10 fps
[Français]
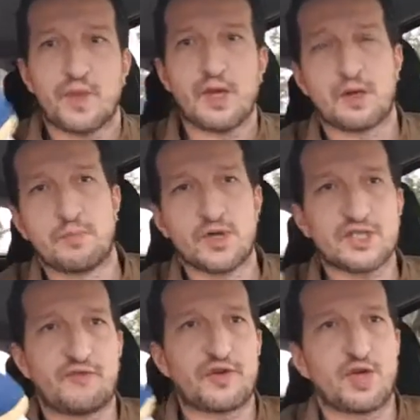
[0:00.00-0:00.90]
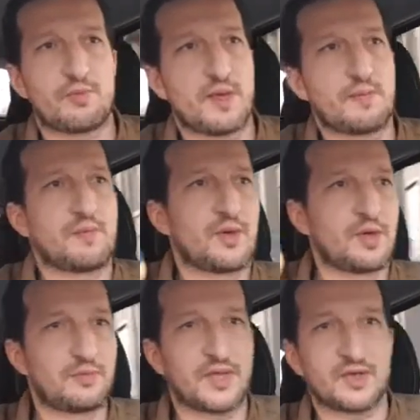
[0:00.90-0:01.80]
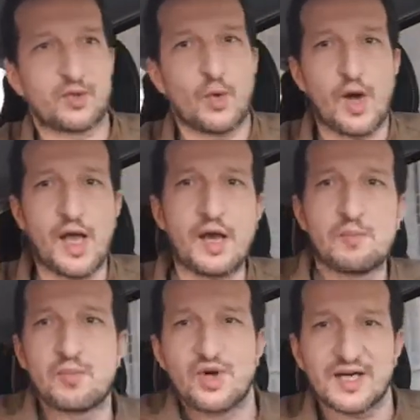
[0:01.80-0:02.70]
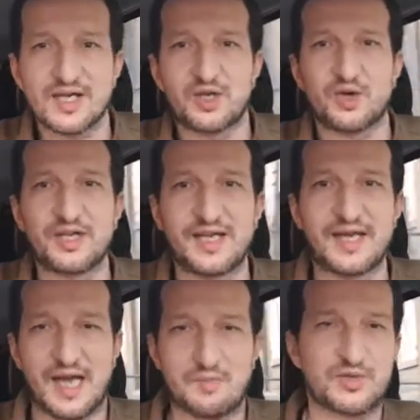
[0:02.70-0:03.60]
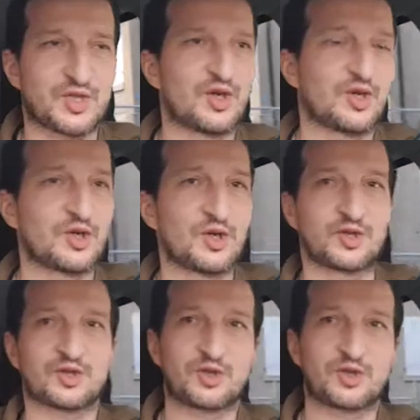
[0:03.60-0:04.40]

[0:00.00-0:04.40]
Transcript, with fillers: Euh, bon, ça fait quand même euh, bientôt un mois qu'on est absent,